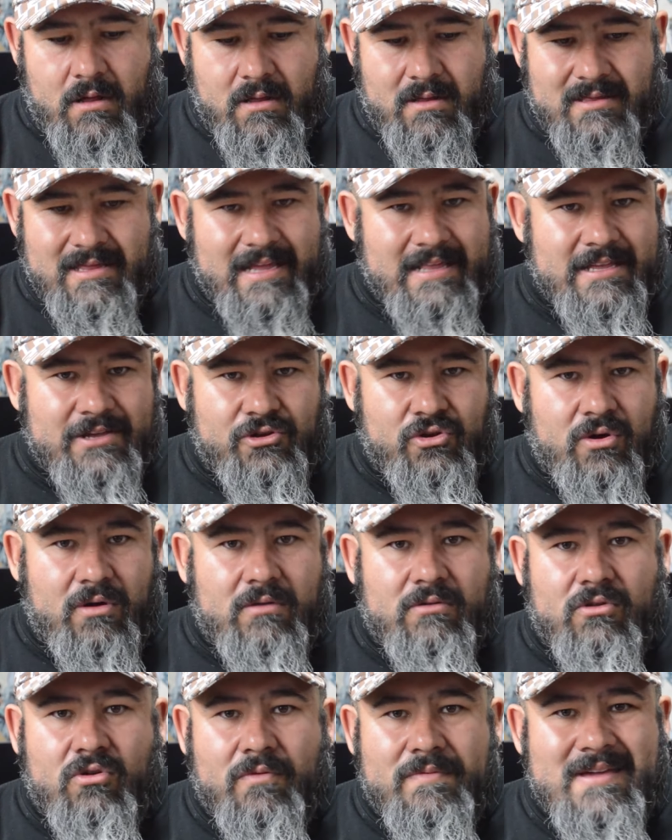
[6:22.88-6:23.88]
De inicio
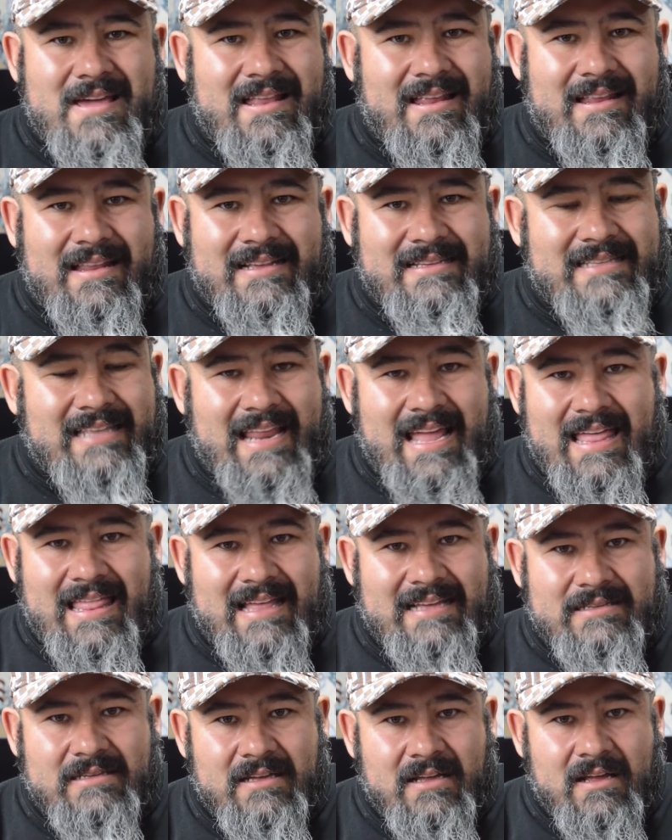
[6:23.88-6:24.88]
no vienen
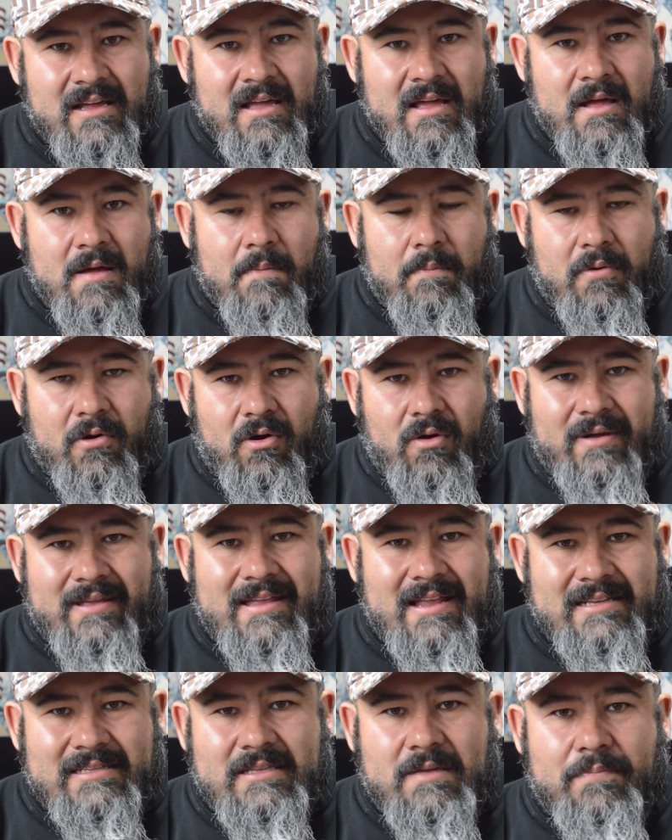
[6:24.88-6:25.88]
estriadas. Por lo
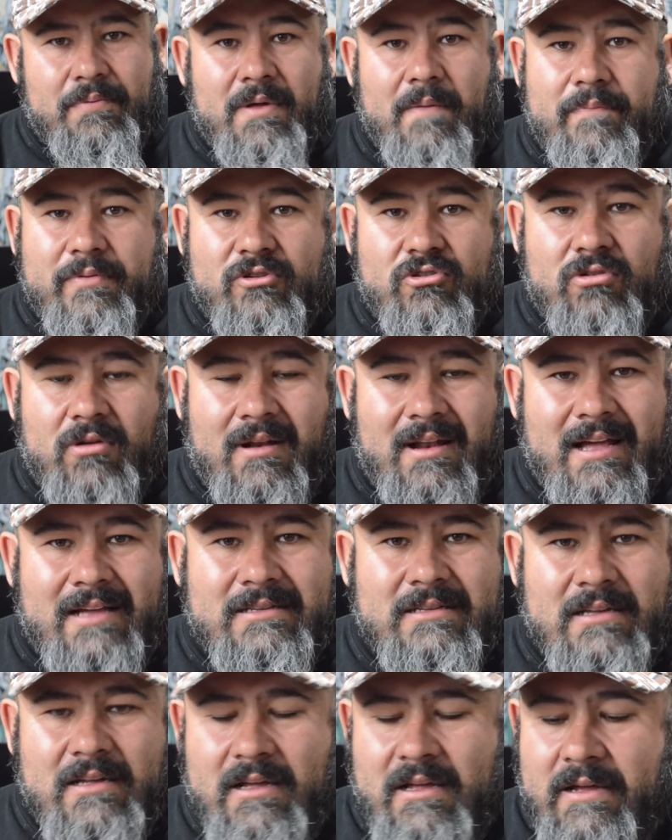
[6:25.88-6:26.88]
general, ese tipo de
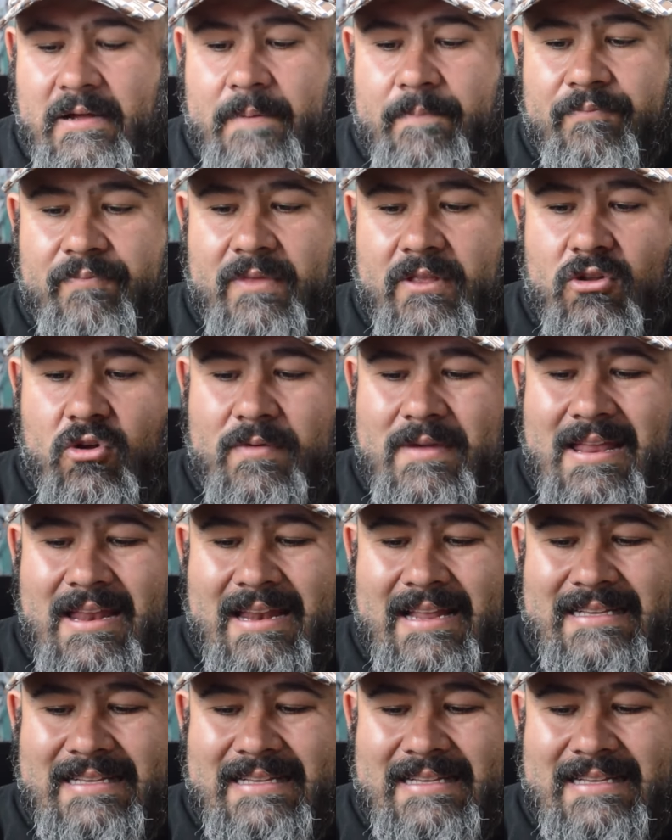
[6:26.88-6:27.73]
pistolas no vienen